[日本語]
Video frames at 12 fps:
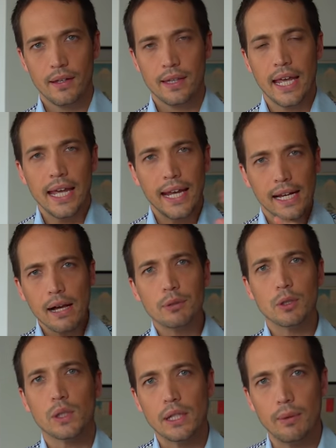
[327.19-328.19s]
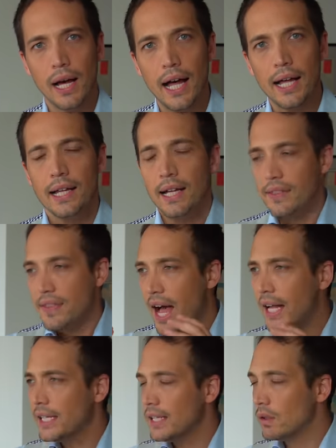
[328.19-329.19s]
で選ぶ時は
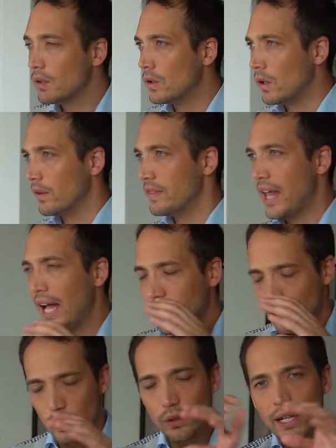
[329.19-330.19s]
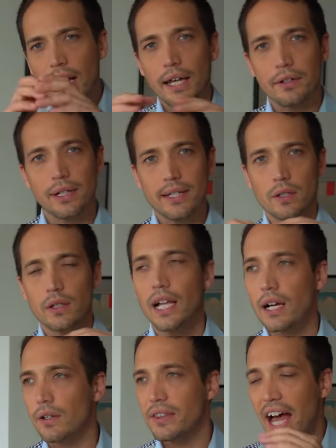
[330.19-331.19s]
何をなこの中のリストの
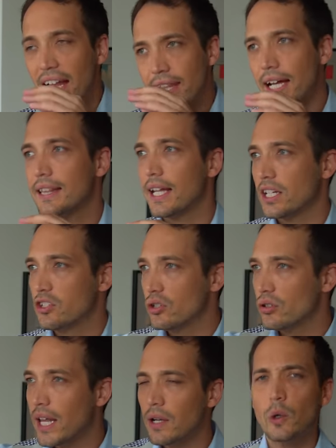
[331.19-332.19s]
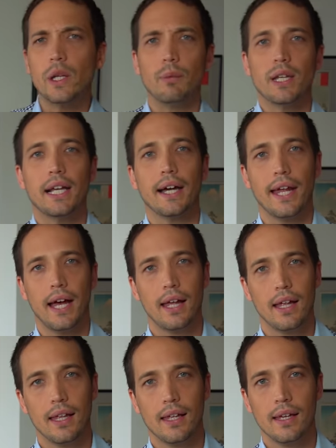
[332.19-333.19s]
中の何だったら10年後でもいいかな、
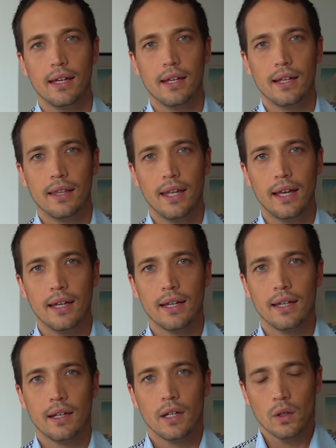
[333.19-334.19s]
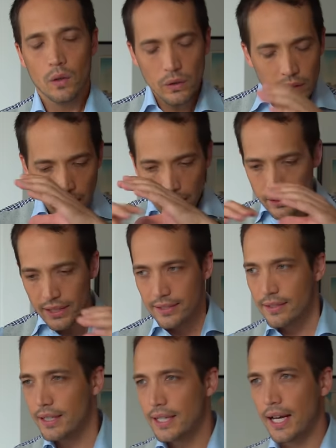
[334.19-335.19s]
ね、この中の
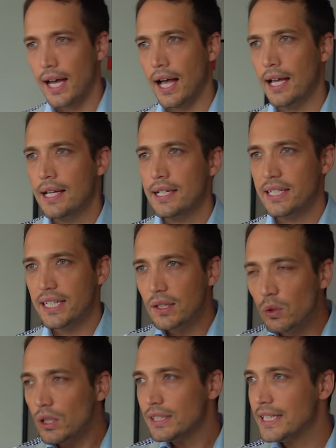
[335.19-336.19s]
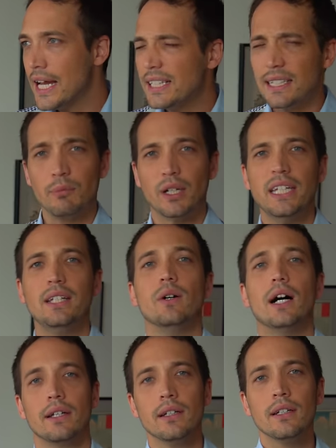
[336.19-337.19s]
リストだったら仕事じゃなくてもいい
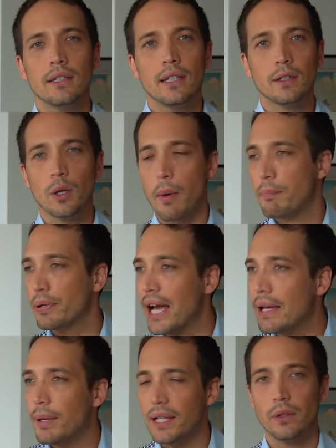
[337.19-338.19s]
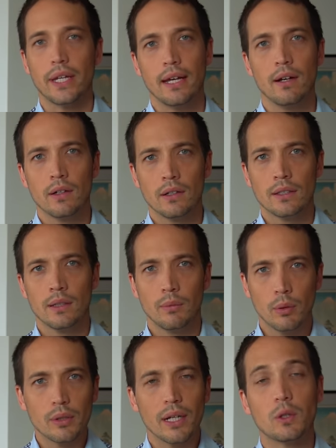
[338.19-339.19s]
のある例えばプライベートで
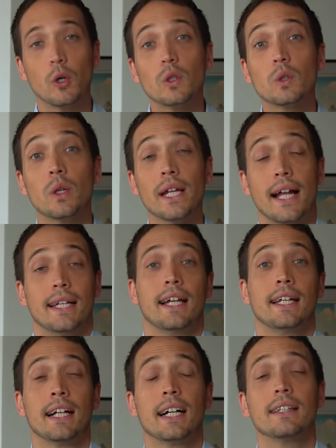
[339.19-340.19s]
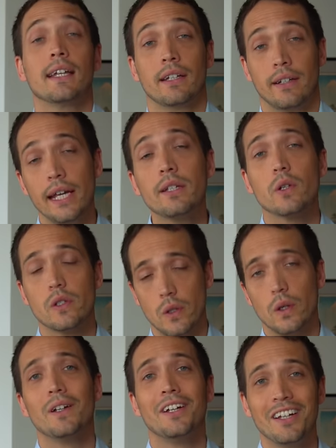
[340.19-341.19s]
僕はドッグトレーナーになりたかったんだよね一つ
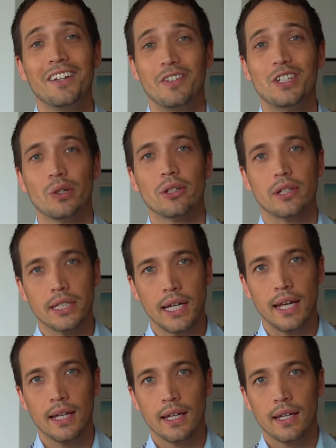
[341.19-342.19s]
のビジョンとして